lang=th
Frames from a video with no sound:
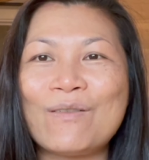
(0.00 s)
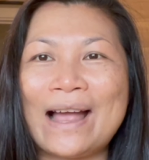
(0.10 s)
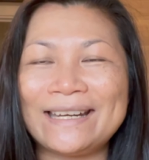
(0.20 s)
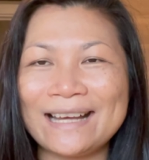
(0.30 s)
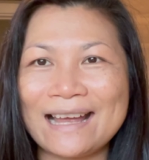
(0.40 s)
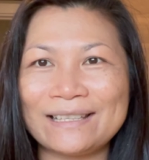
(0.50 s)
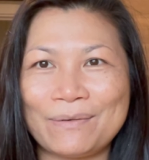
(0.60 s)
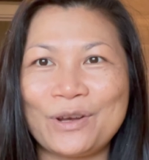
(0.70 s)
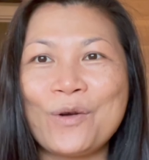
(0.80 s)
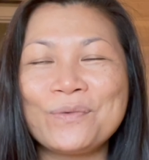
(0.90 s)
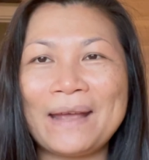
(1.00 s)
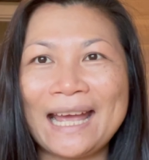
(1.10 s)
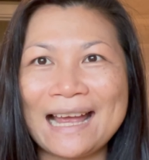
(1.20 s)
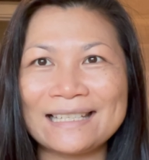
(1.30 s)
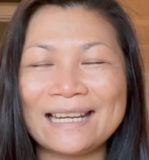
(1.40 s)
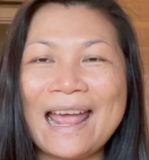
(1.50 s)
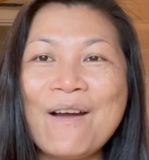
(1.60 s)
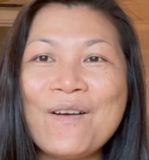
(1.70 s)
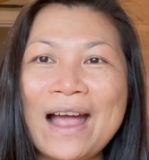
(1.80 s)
ไว้นะคะสำหรับช่องคุณแม่ขาชาแนล